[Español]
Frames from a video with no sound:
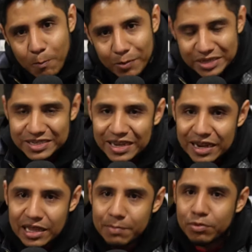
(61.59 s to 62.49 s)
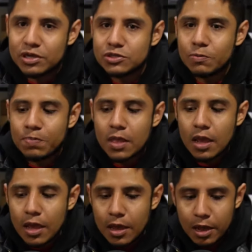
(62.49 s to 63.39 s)
Más que nada por eso.
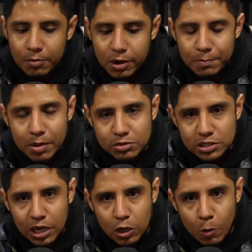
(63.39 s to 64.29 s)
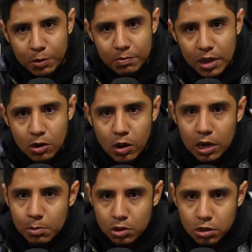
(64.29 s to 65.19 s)
Bueno, vamos a ello. Primero, el
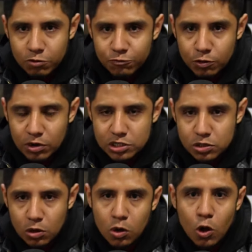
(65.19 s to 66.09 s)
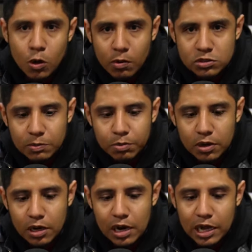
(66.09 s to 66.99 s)
modo configuración, ¿no? como vamos a
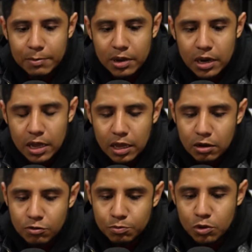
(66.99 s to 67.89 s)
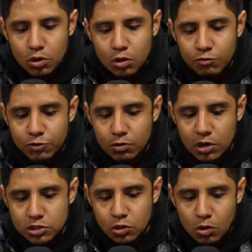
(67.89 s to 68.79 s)
poner la cámara en modo
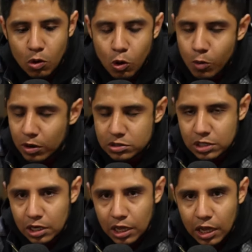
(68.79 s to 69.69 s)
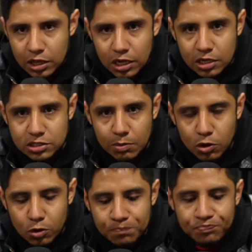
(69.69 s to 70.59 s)
configuración? ¿O cómo hacer que entre en este modo?